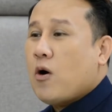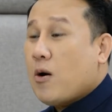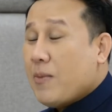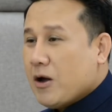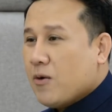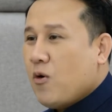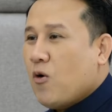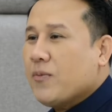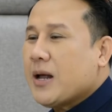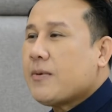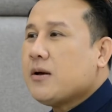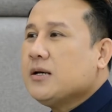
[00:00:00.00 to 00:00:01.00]
ความหมายของผมนะค
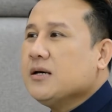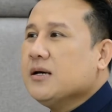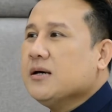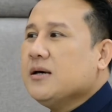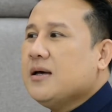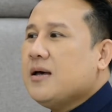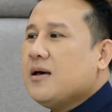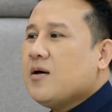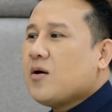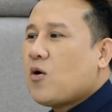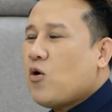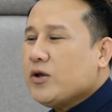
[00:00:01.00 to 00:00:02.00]
รับก็คือ
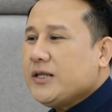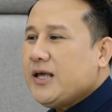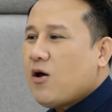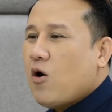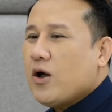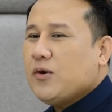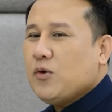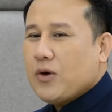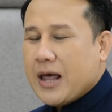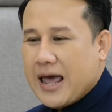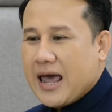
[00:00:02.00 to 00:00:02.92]
คนที่คอยดูแล